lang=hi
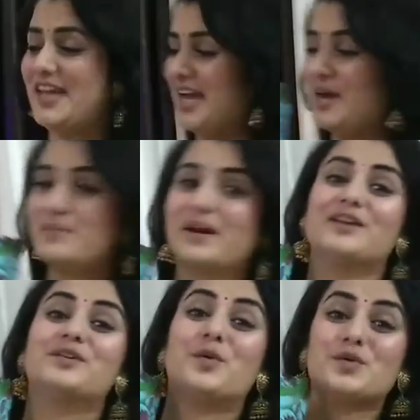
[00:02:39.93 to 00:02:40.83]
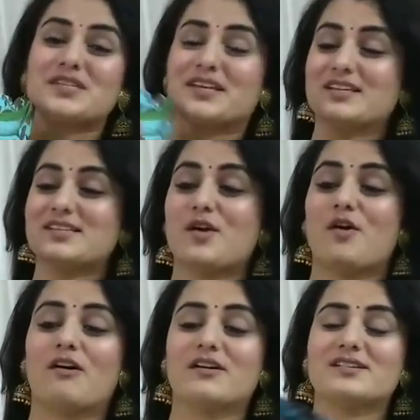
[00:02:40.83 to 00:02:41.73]
है ये है ब्रांड गो सिल्की से
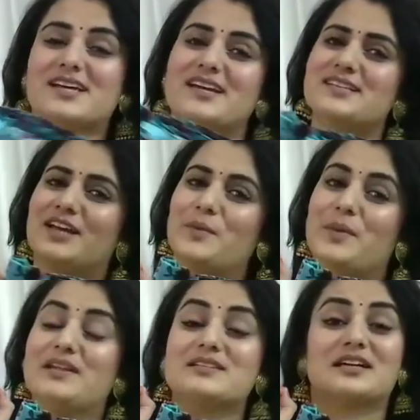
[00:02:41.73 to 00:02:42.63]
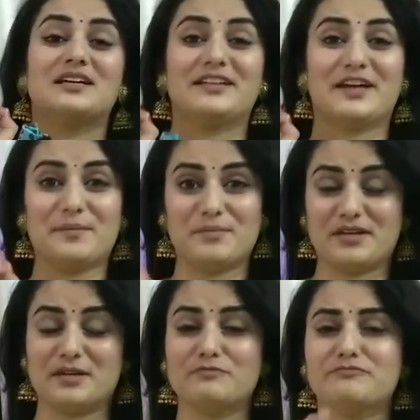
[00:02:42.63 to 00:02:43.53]
और साइज अगेन मैंने इसका लिया है
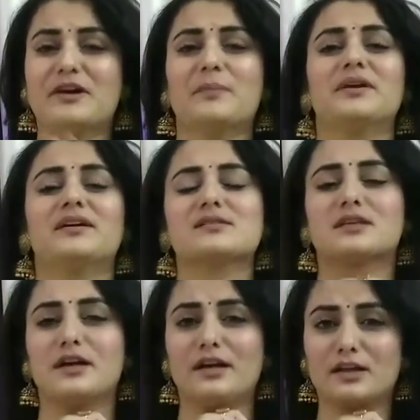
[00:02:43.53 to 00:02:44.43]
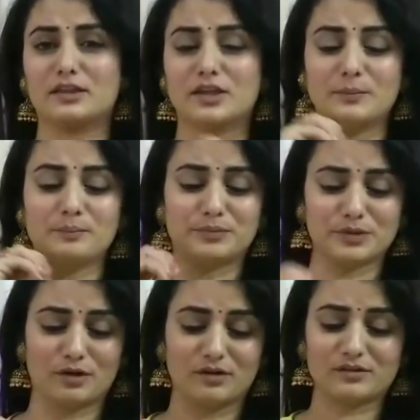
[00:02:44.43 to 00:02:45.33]
मीडियम फैब्रिक है इसका एकदम
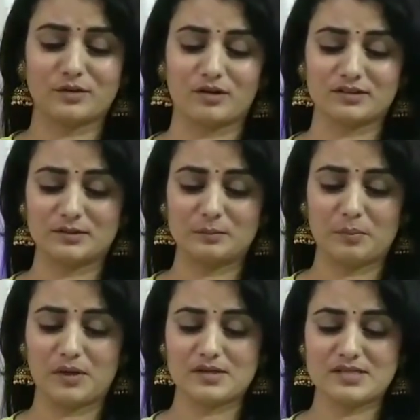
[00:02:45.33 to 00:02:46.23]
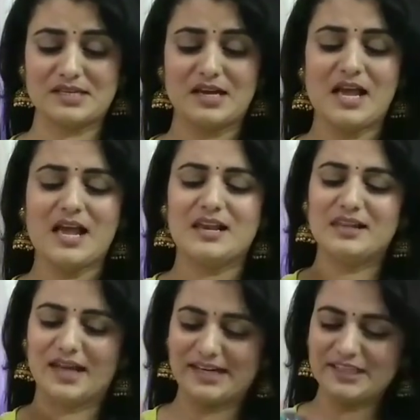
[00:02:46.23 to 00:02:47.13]
प्योर कॉटन प्लस
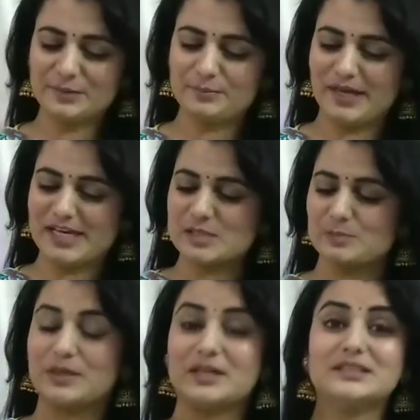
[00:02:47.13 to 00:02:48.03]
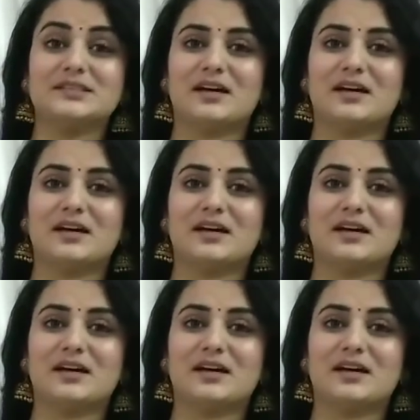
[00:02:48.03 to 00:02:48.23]
लाइट बेस पर